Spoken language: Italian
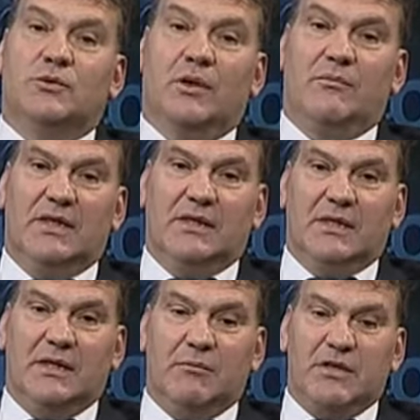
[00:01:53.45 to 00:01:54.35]

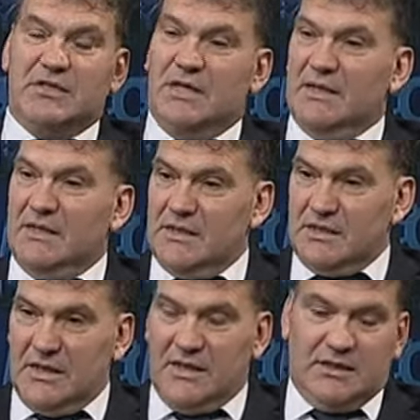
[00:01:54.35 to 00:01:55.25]
sicuramente pensata e
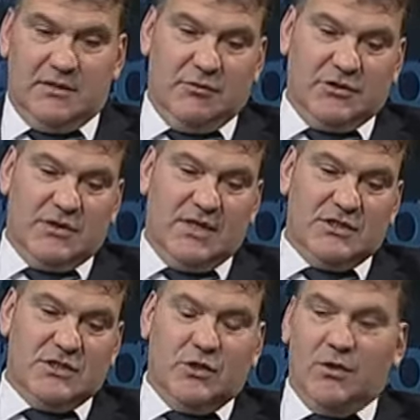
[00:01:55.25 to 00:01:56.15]
disegnata dei
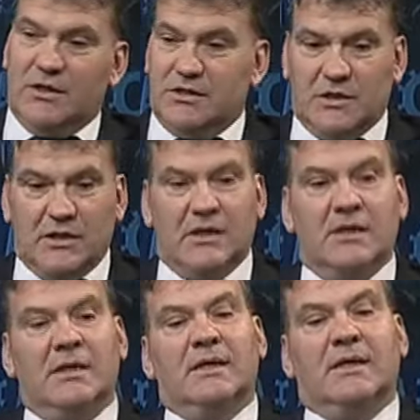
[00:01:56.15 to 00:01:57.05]
personaggi storici che
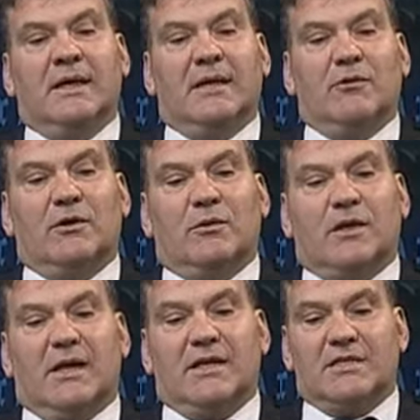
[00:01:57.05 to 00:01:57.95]
andiamo a
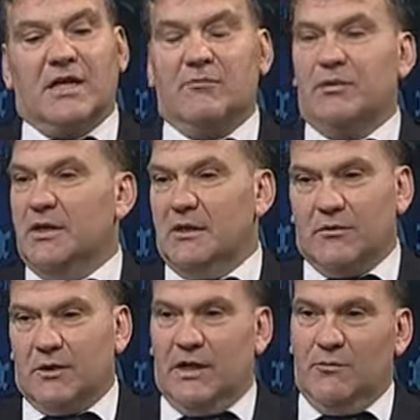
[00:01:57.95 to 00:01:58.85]
ricordare sempre, li
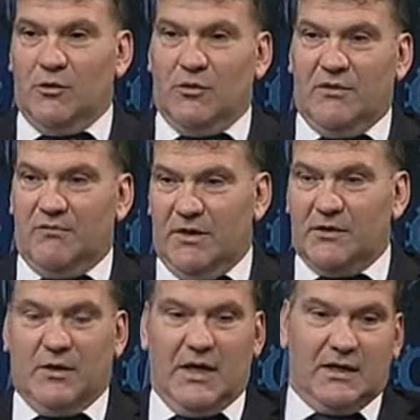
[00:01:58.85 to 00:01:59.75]
ricordiamo con
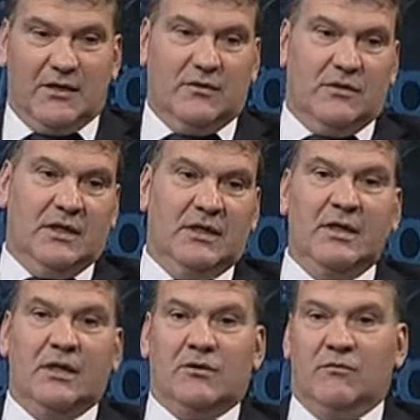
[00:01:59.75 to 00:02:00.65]
affetto e anche con,
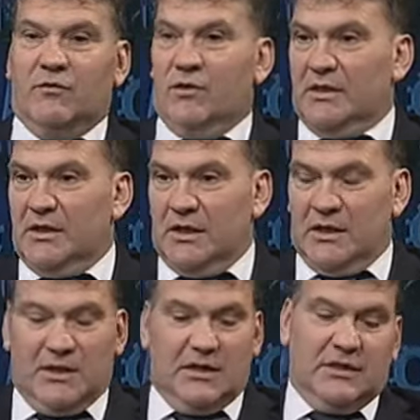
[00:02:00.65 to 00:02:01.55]
con
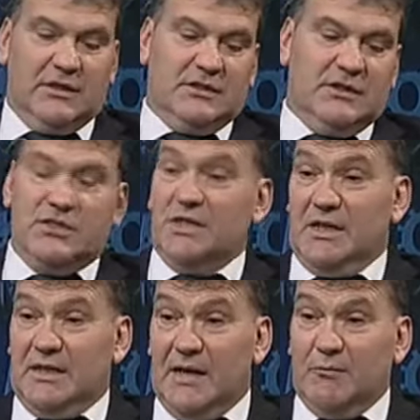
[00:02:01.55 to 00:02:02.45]
forte eh,
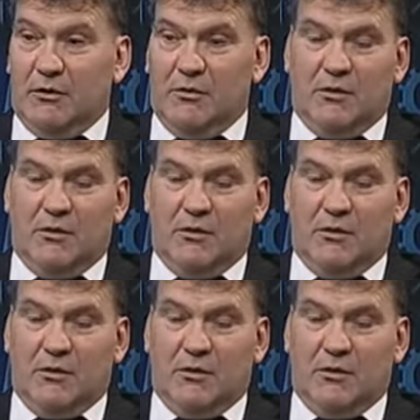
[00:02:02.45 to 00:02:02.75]
sincerità per